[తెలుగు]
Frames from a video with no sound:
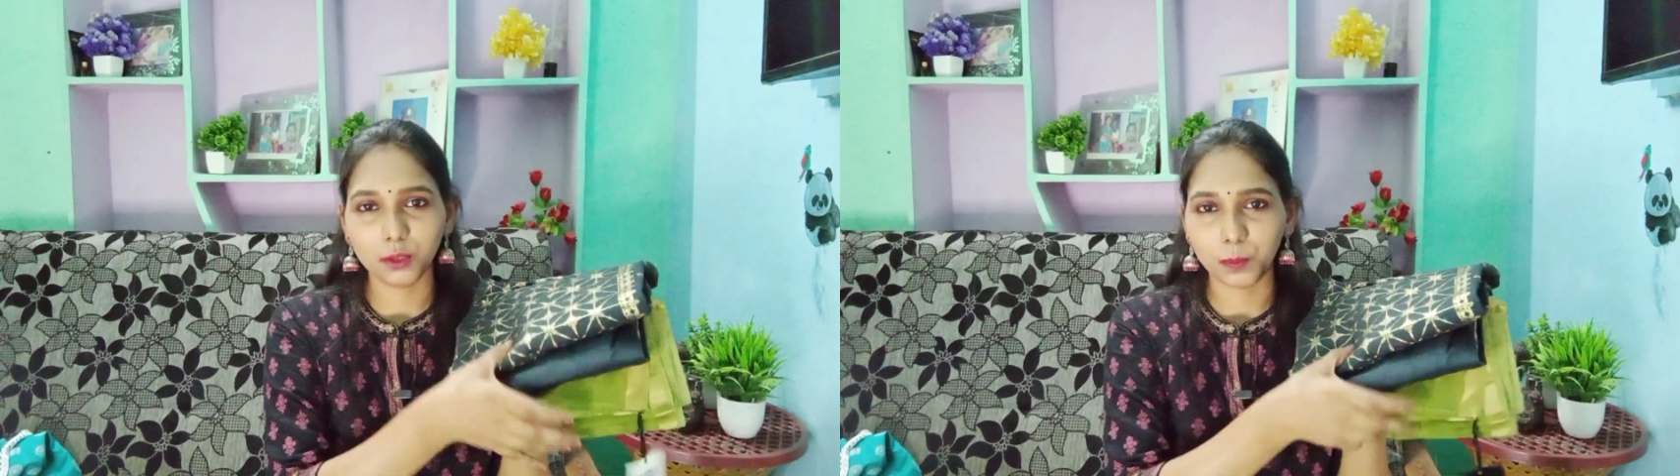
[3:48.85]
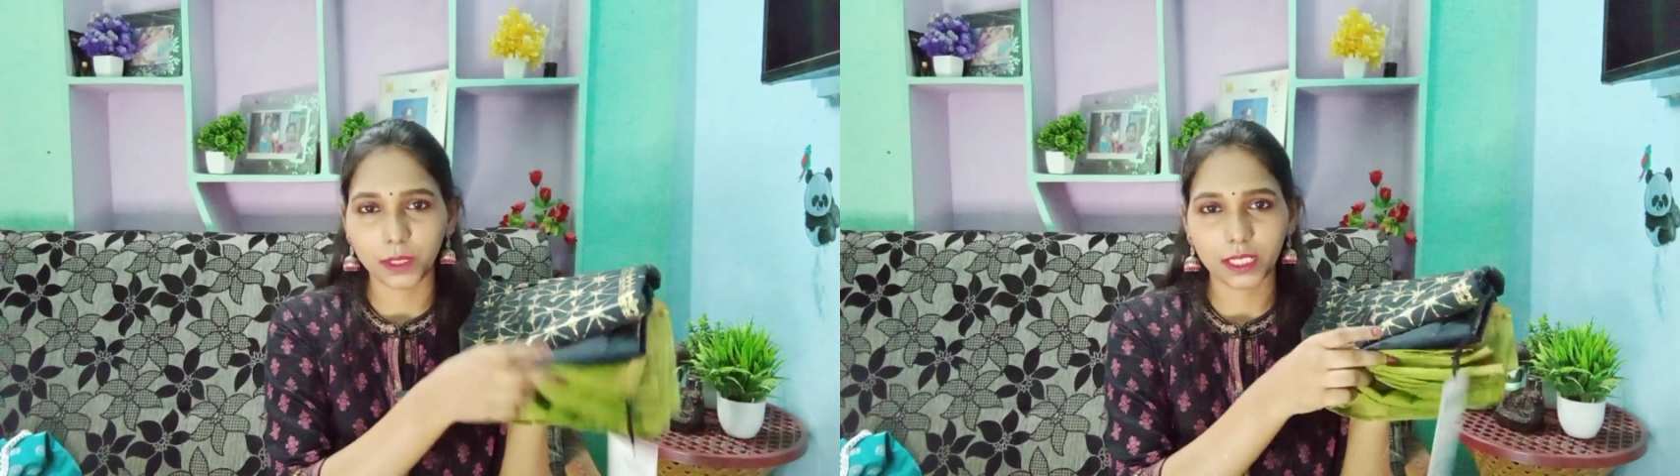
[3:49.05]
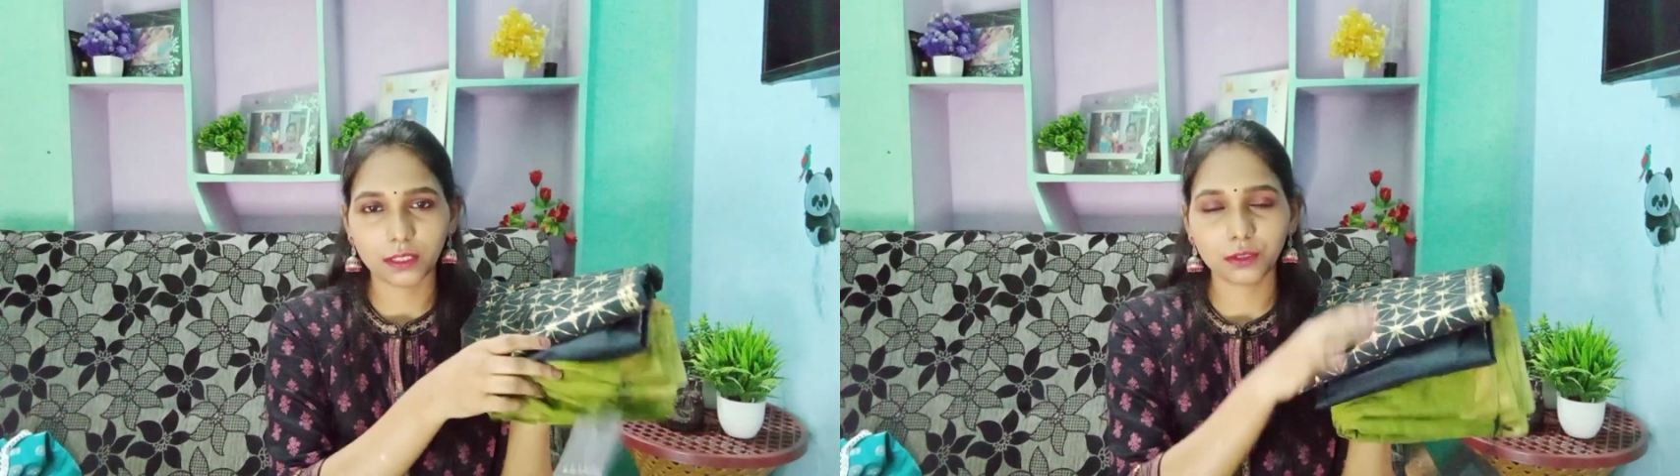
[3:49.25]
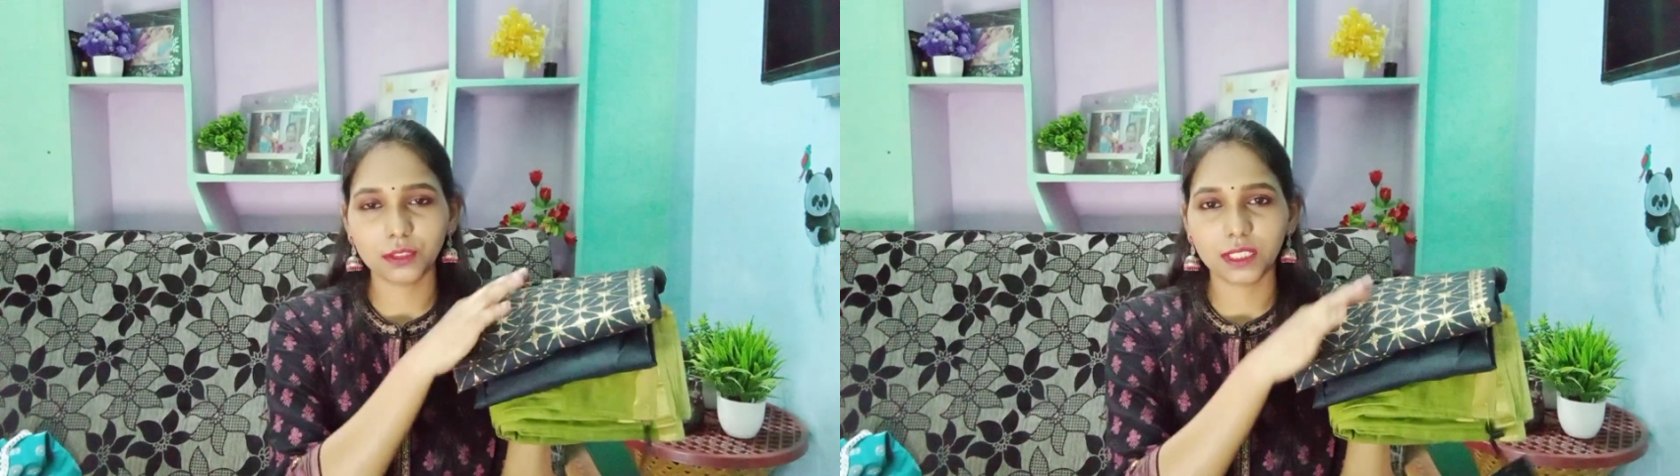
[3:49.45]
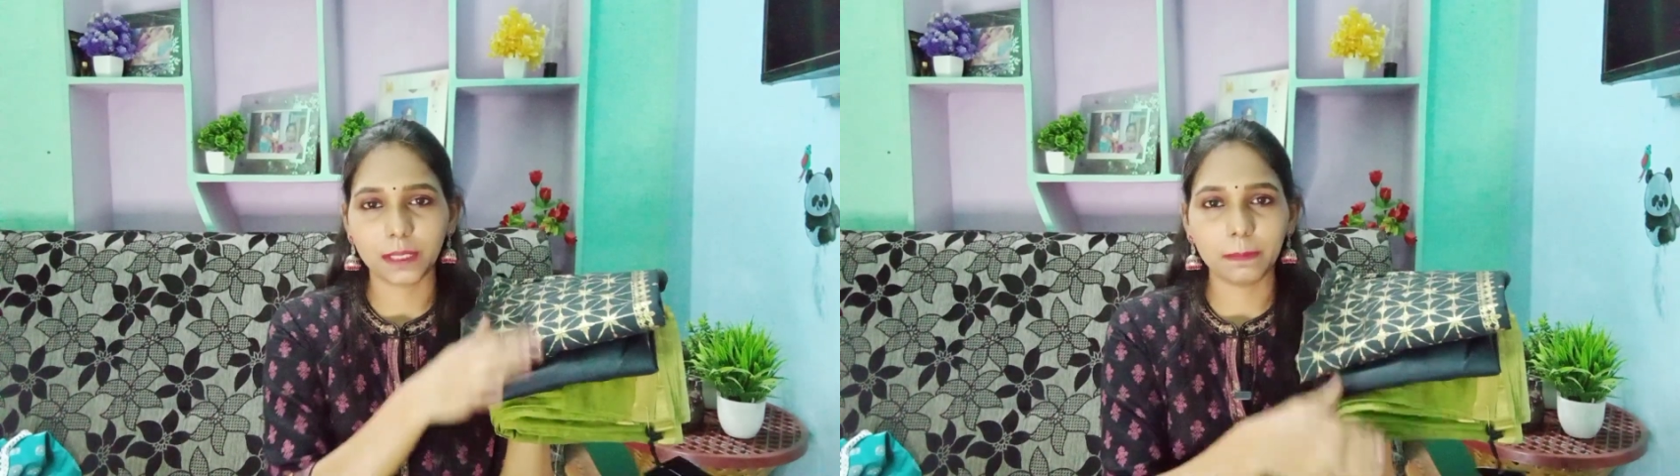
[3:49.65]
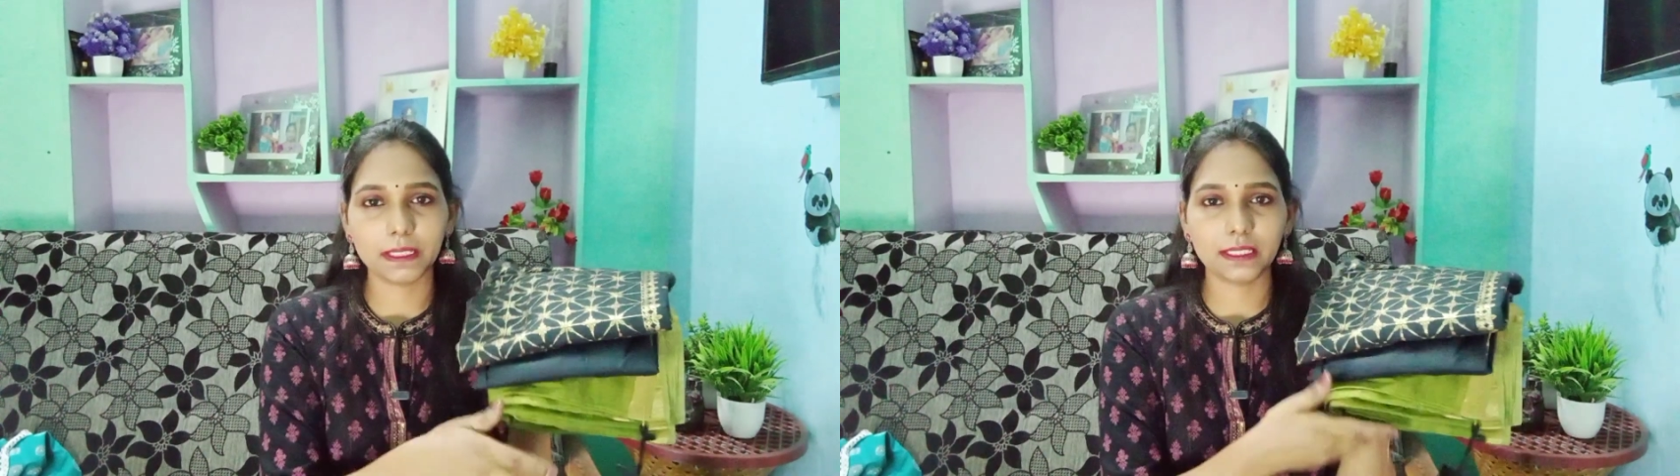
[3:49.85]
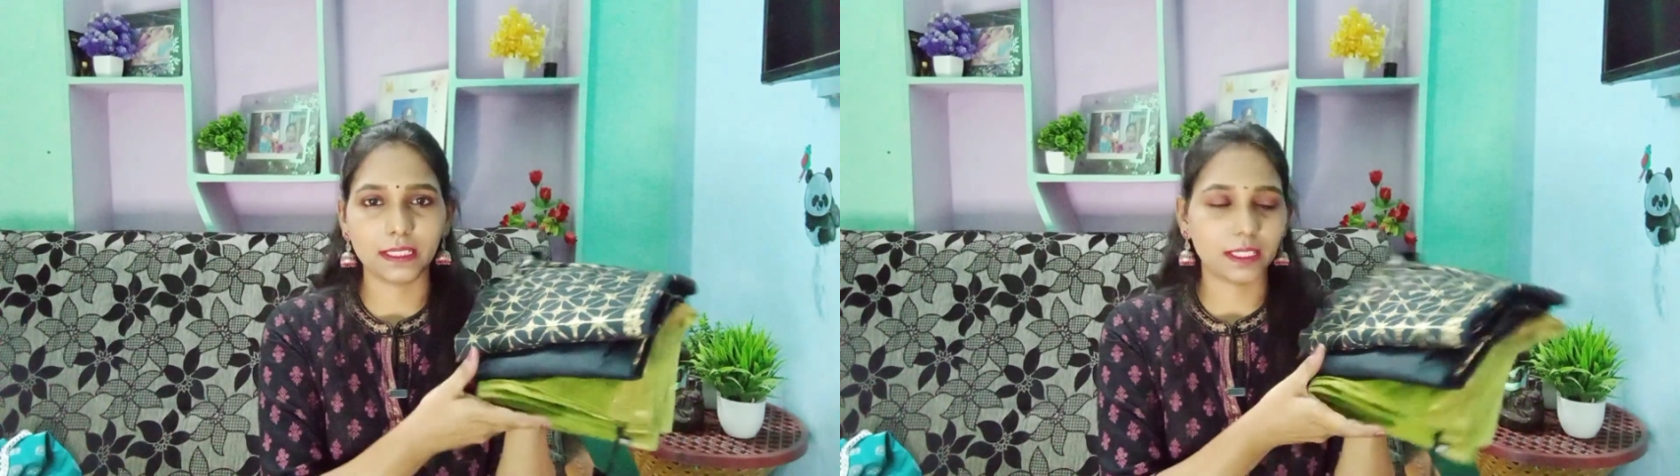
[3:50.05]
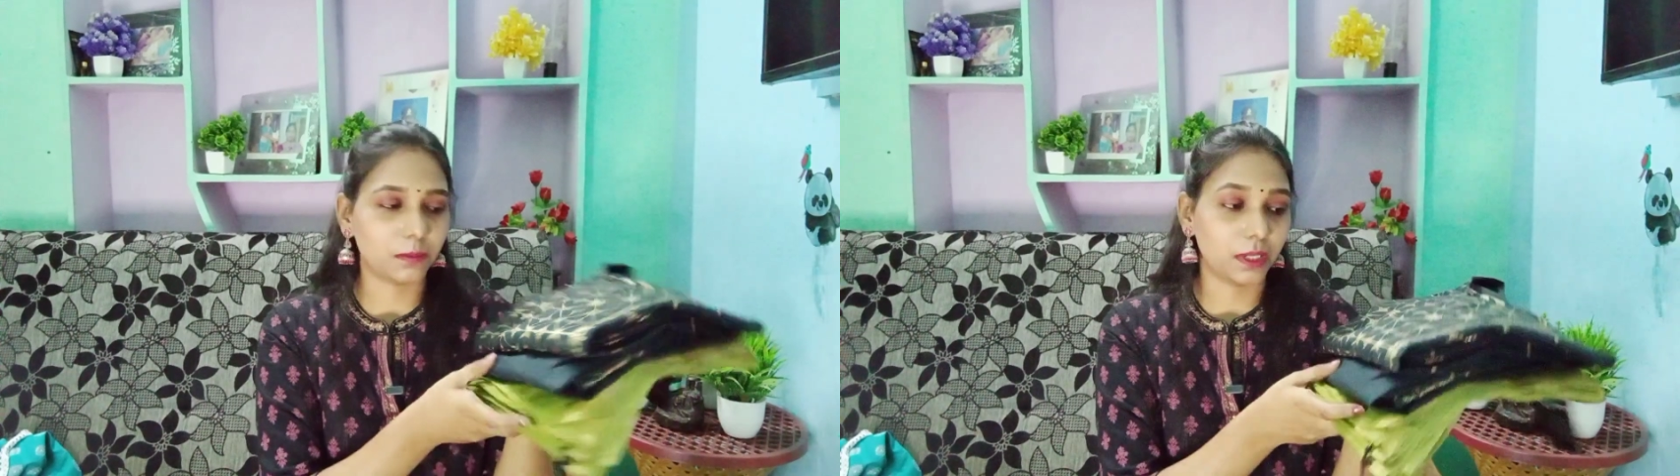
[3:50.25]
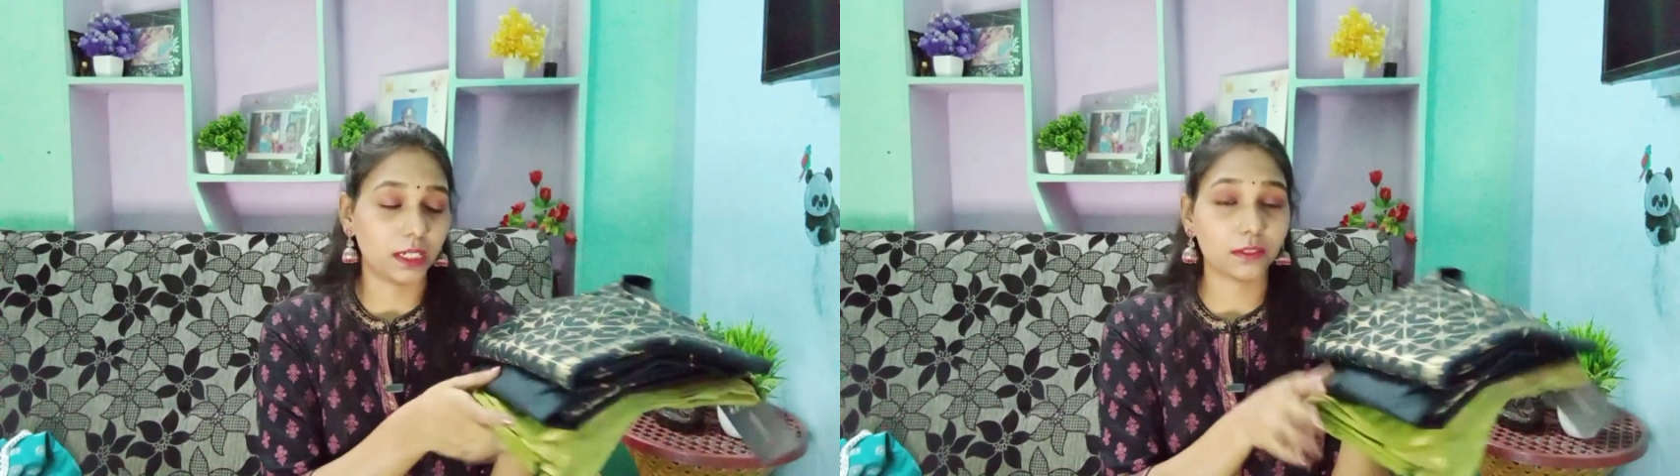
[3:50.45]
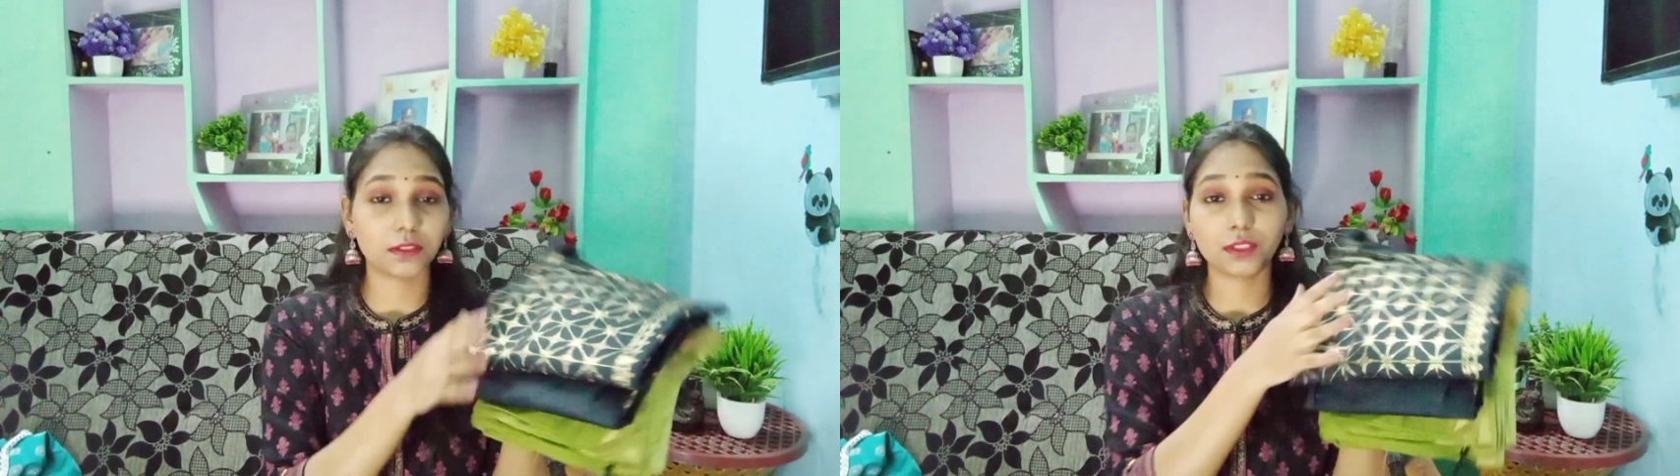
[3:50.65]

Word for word: దుప్పటా సో త్రీ పీస్ సెట్ అనమాట